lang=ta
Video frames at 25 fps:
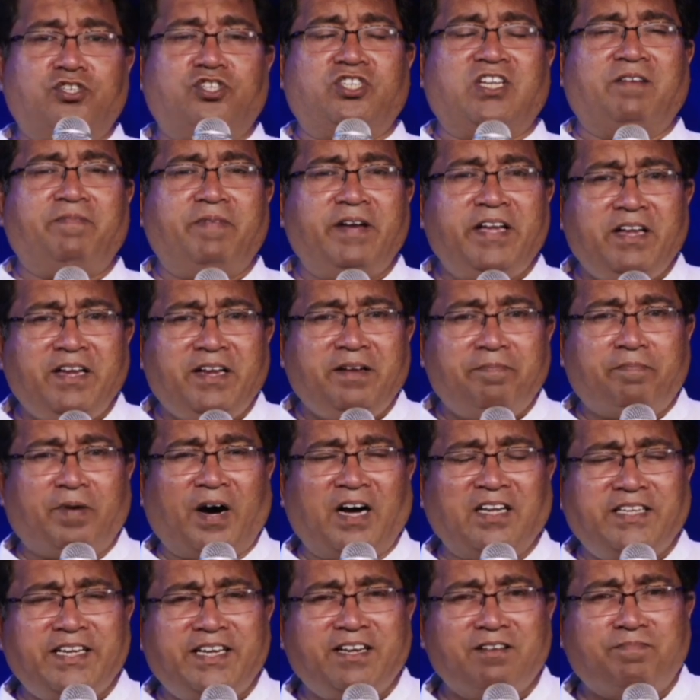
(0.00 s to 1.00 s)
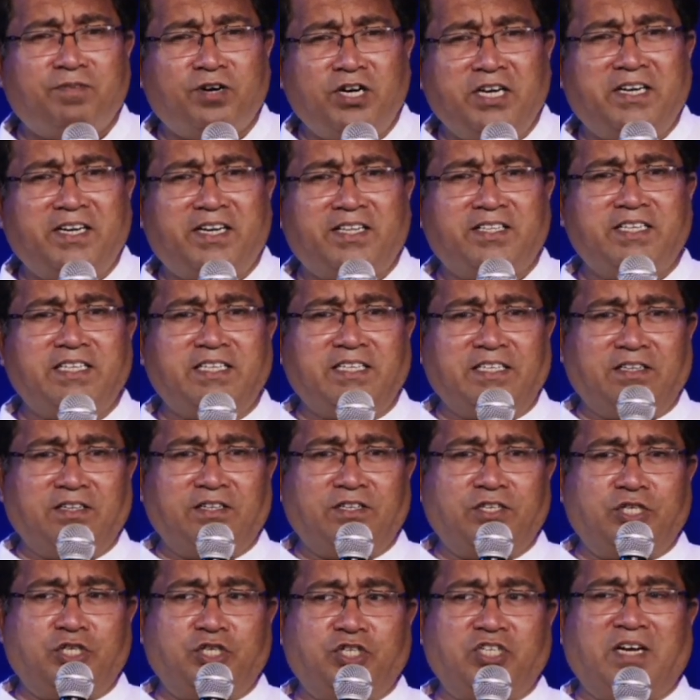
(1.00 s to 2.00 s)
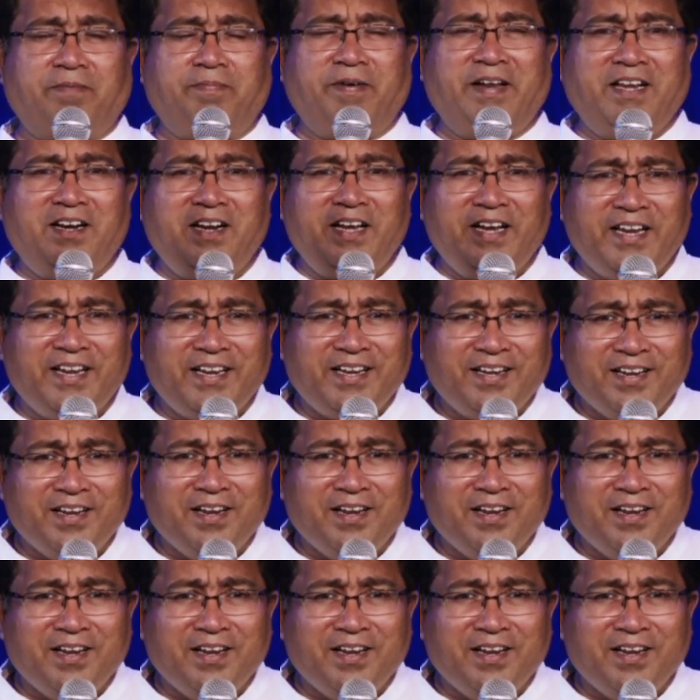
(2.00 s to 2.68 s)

சபை பாதிக்கப்படுகிறது சபையிலே